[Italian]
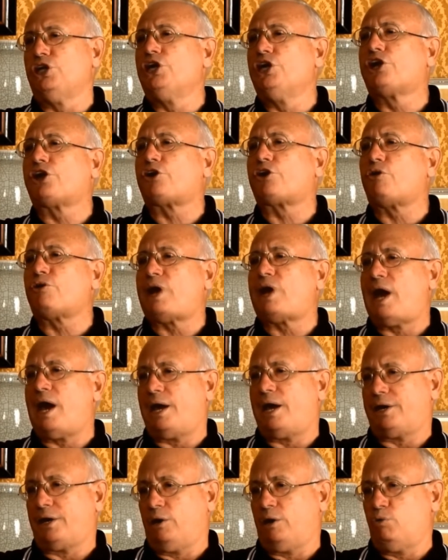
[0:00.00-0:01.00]

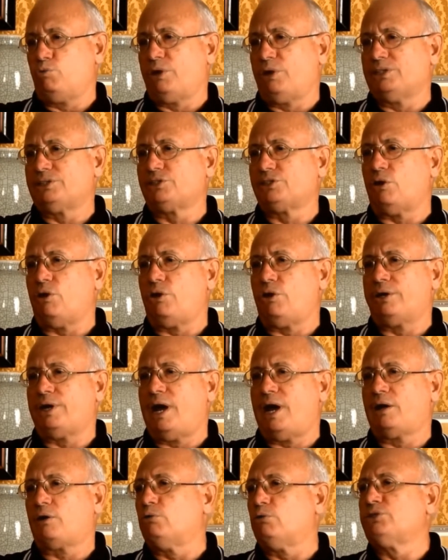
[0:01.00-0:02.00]
irrorare una
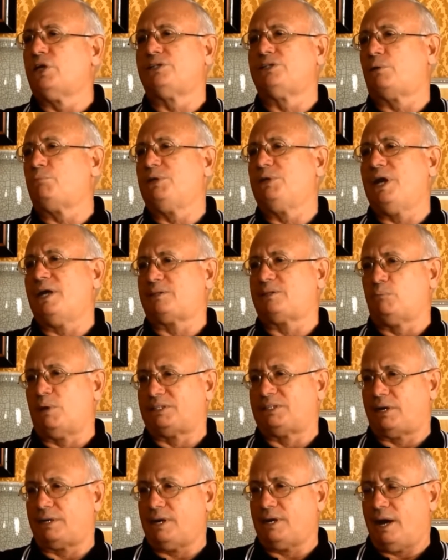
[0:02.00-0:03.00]
zona con determinati
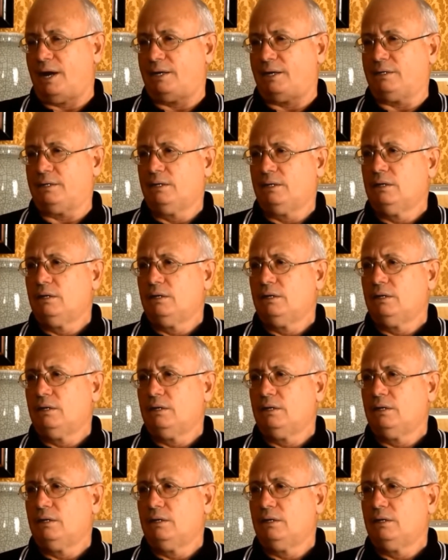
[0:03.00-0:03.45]
materiali.